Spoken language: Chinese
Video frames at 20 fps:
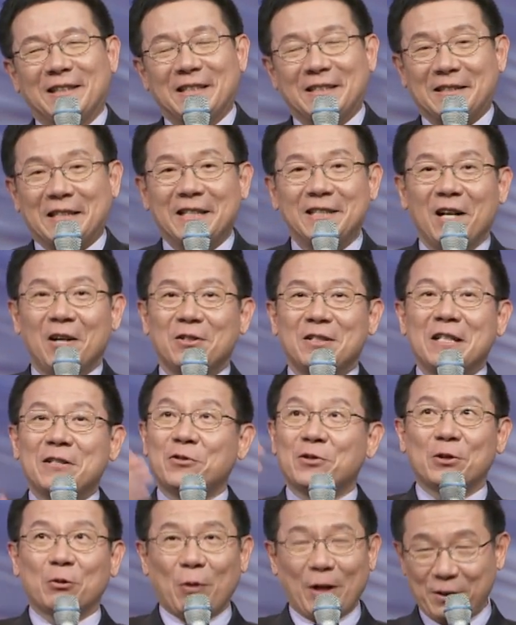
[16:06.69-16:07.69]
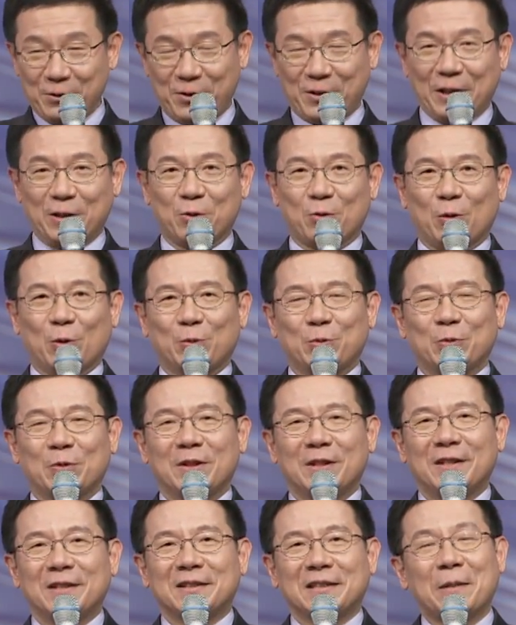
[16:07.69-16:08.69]
人要认识关于神的国度，
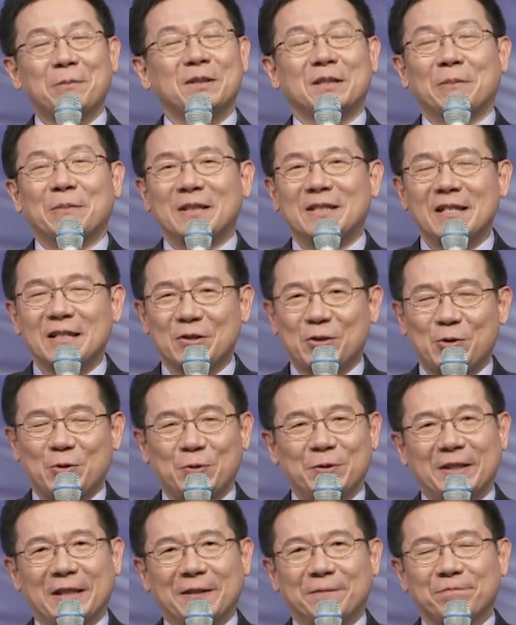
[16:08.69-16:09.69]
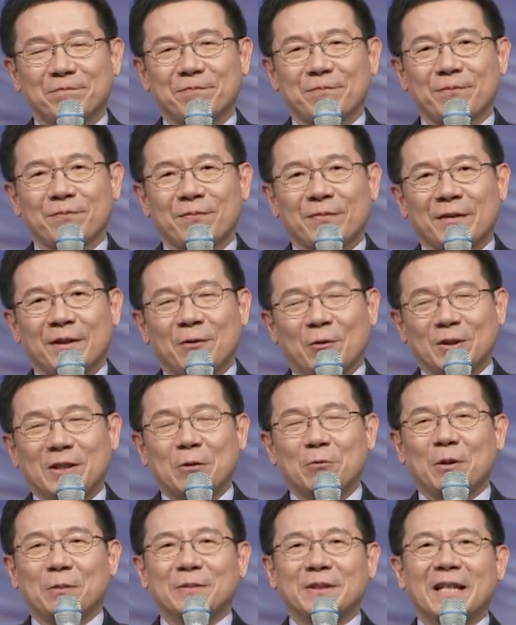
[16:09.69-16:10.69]
他们怎么认识呢？我想
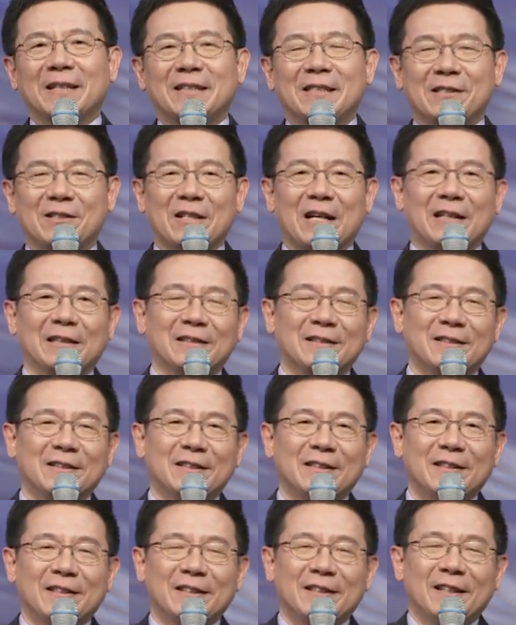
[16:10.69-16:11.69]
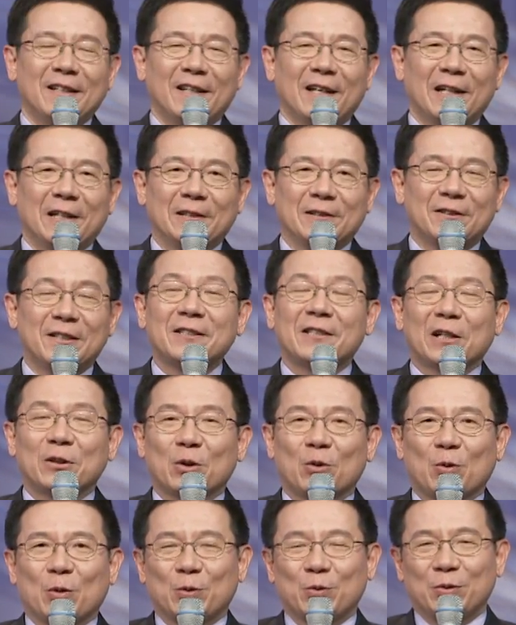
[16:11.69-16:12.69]
我们在地上，呃，地上的
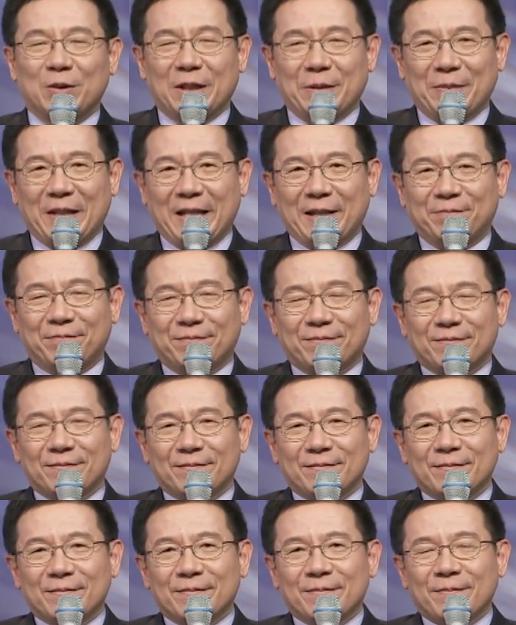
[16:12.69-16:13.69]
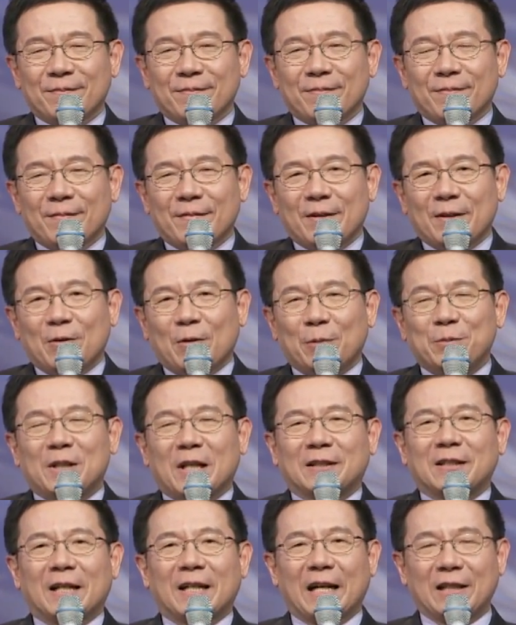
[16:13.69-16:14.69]
国度里面。我们常
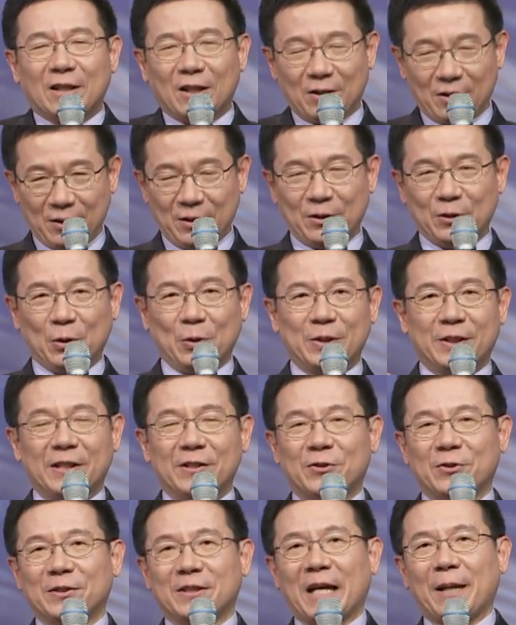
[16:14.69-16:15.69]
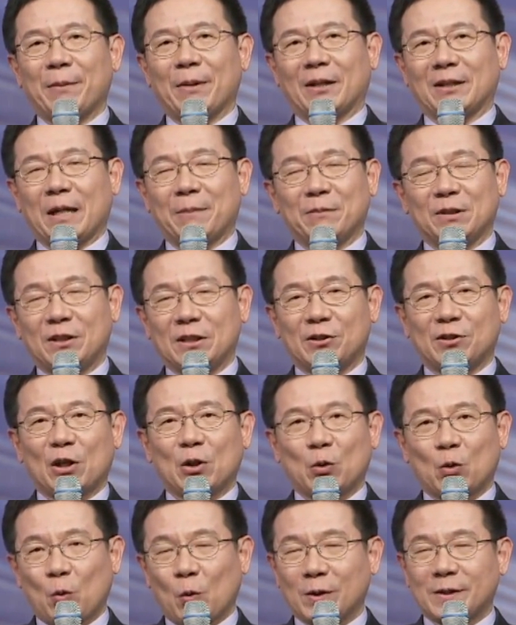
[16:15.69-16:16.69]
常看到有些是代表他们地上
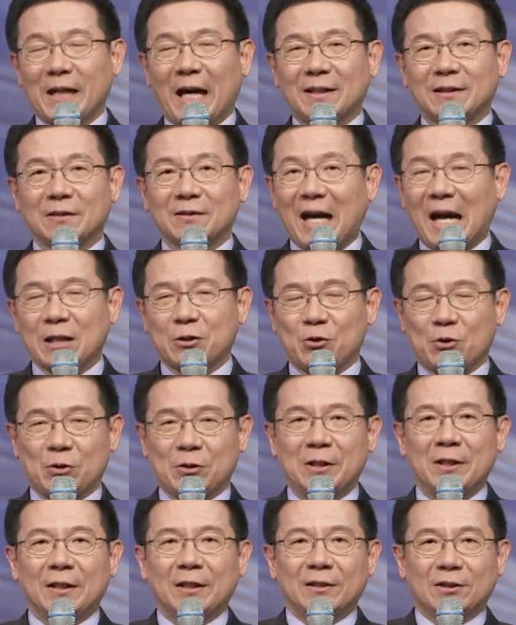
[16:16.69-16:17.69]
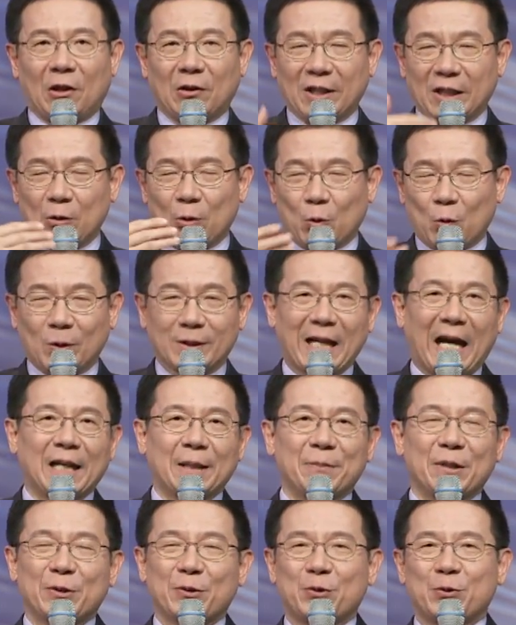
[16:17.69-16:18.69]
国家的大使到那个国家里
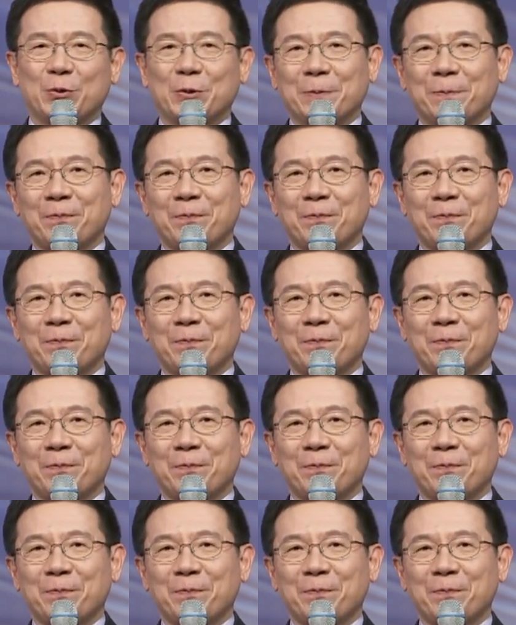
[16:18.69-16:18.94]
面去。